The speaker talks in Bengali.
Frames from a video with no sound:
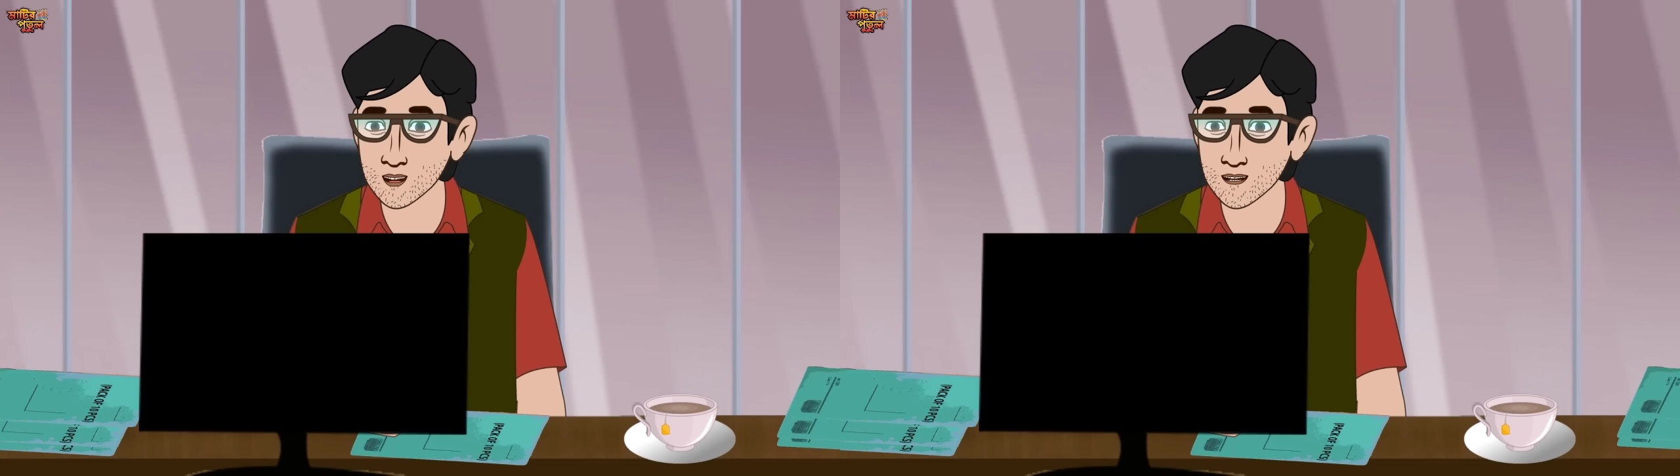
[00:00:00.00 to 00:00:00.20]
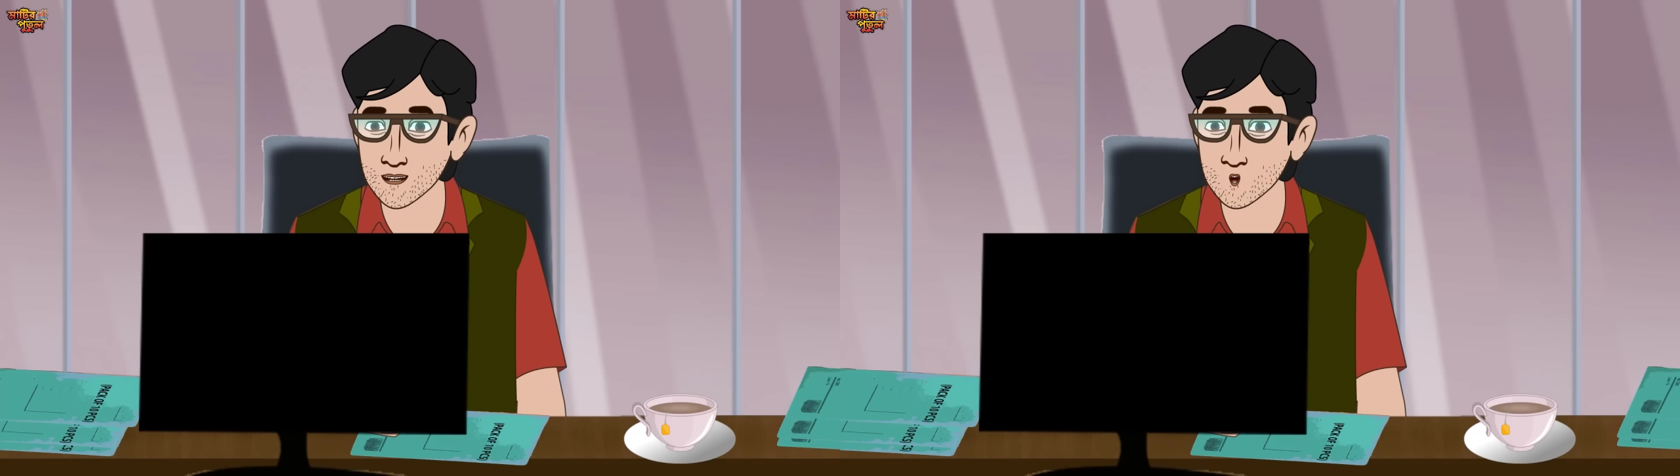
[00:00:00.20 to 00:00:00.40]

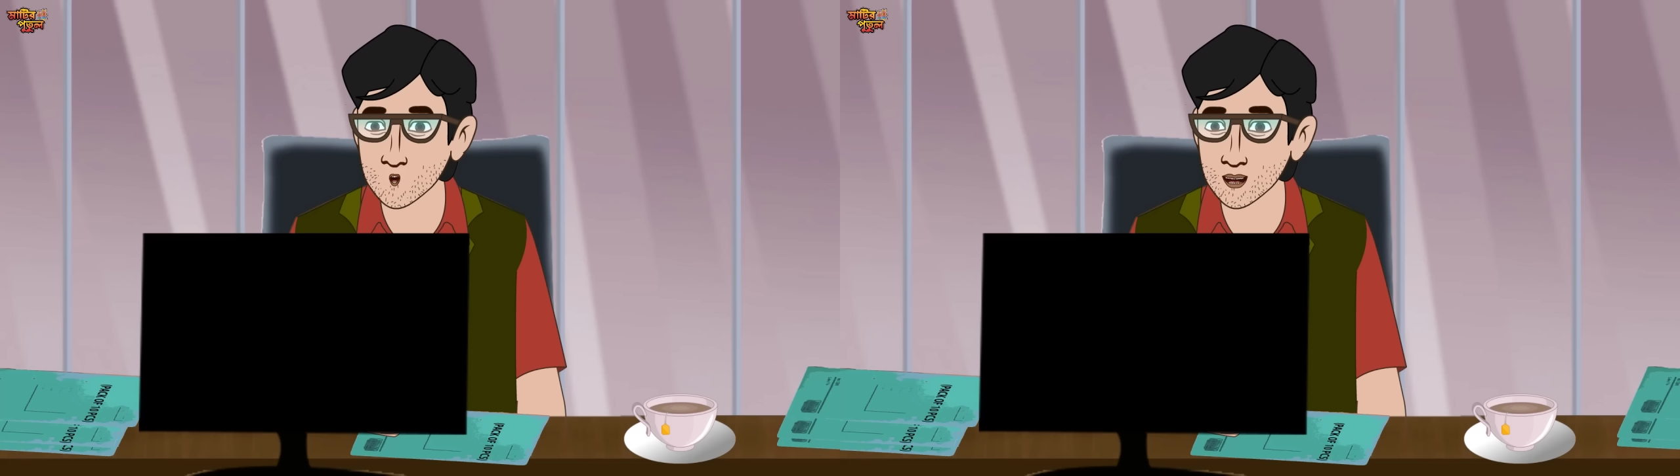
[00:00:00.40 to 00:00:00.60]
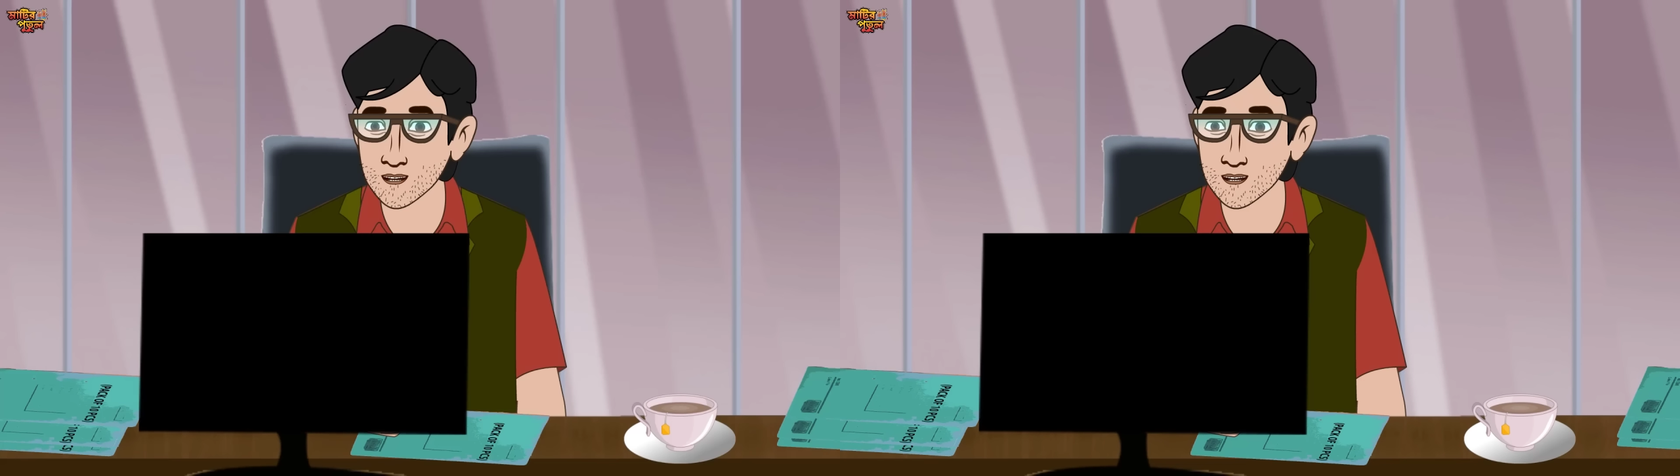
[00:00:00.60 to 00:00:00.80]

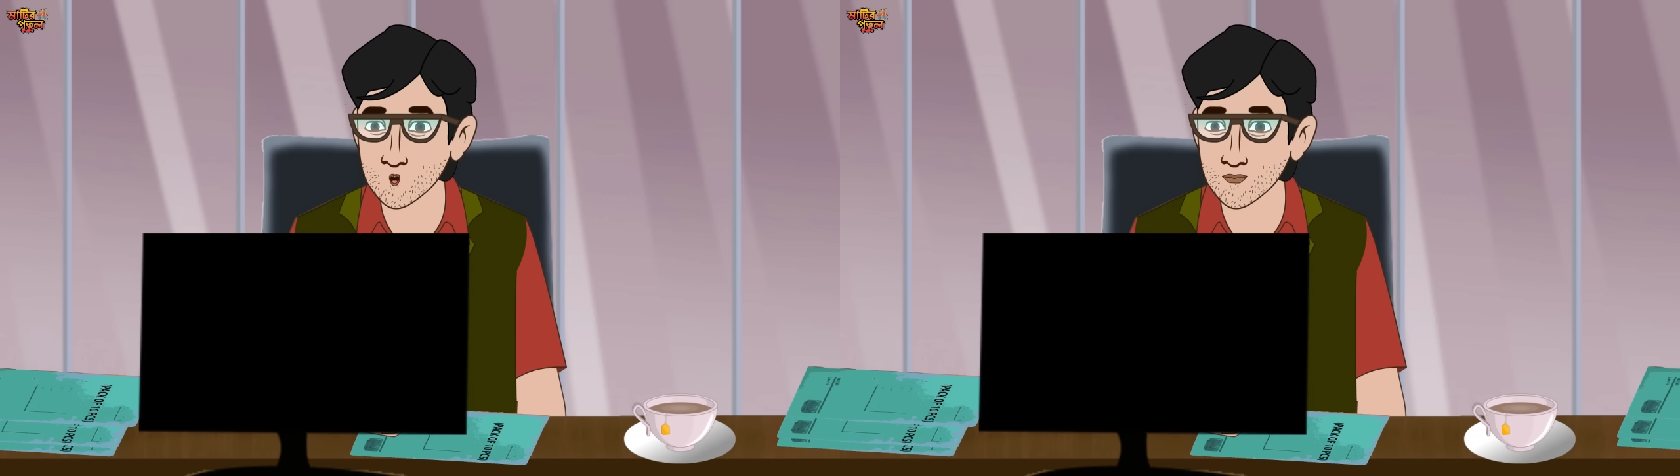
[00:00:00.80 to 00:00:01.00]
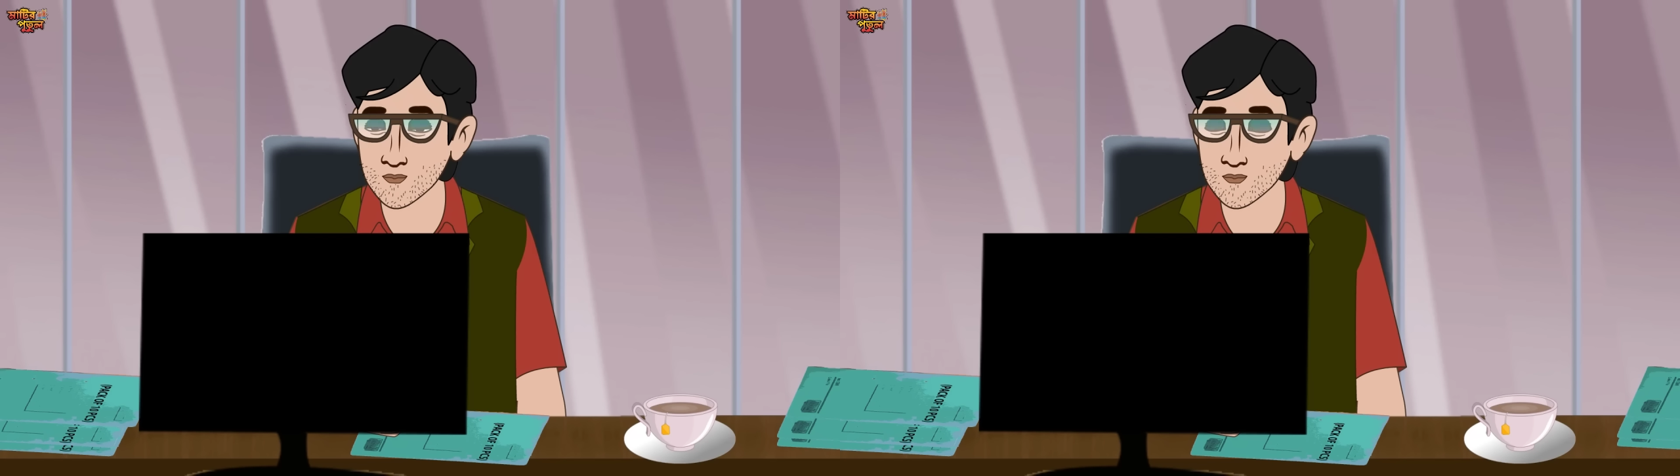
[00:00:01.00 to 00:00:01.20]
বেশিক্ষণ
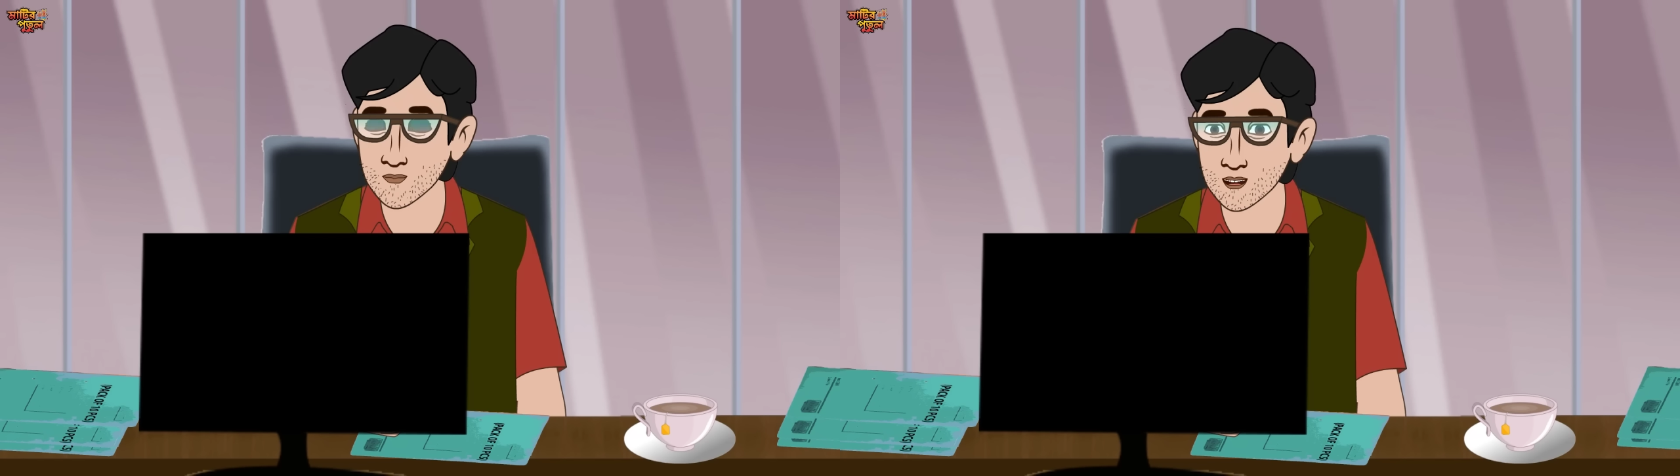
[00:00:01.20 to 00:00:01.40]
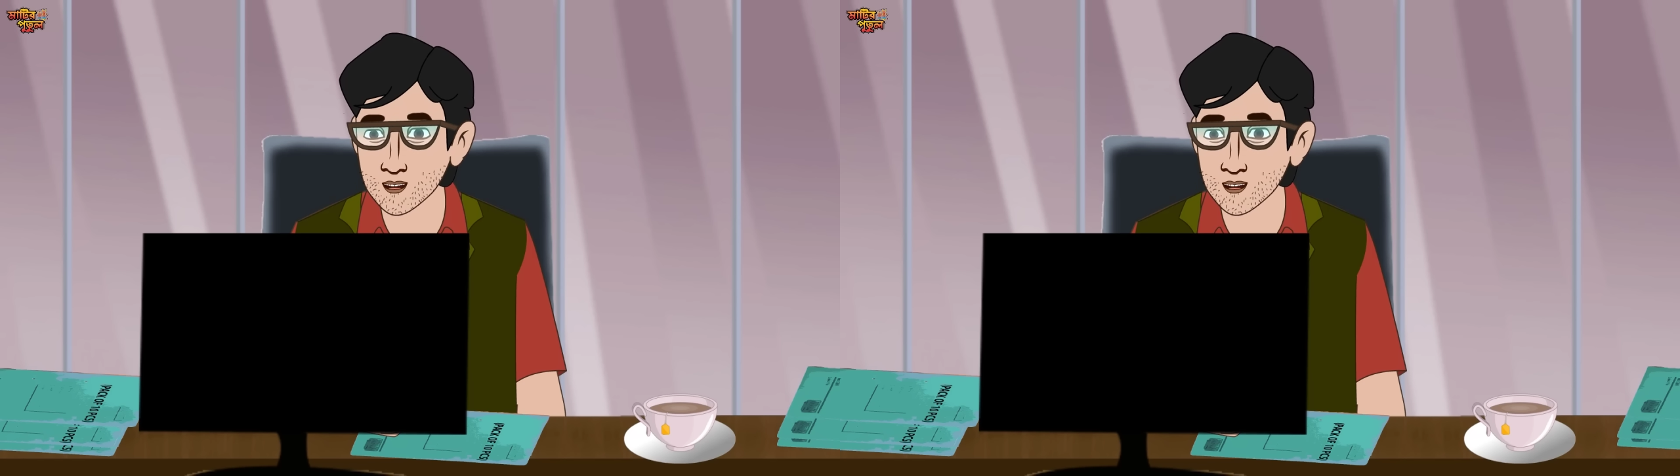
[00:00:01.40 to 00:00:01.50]
লাগবে না